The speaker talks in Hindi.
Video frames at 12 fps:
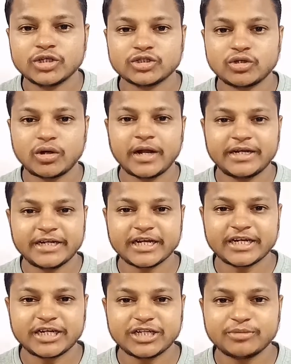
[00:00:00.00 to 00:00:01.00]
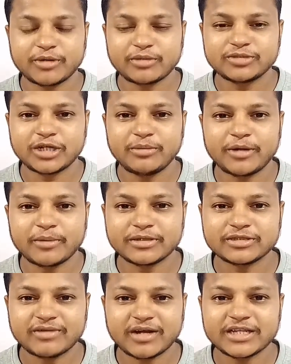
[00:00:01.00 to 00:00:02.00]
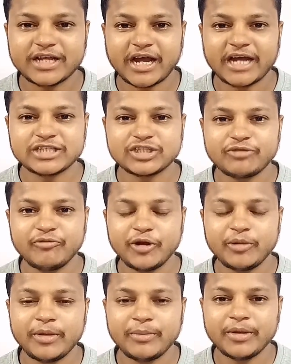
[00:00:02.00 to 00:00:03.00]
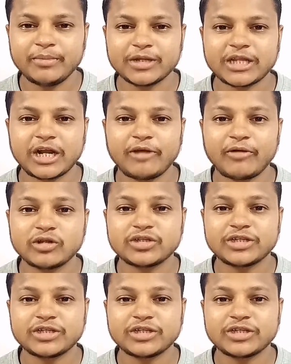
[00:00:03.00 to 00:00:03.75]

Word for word: सो अगर टेक्निकल दीपरम चैनल में आपका स्वागत है आज की वीडियो में मैं बताने वाला